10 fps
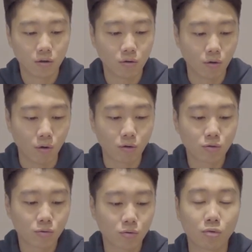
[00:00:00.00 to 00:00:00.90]
어, 어느
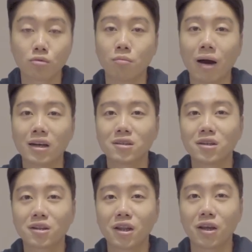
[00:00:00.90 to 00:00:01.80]
정도 좀 마른
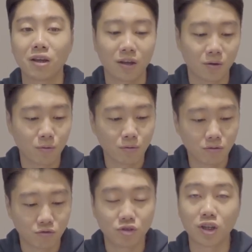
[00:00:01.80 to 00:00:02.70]
상태로
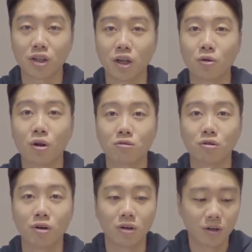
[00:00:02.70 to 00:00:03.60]
유지가
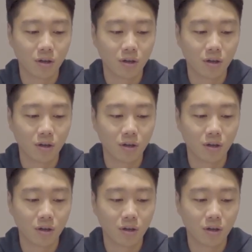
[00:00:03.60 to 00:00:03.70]
되더라고요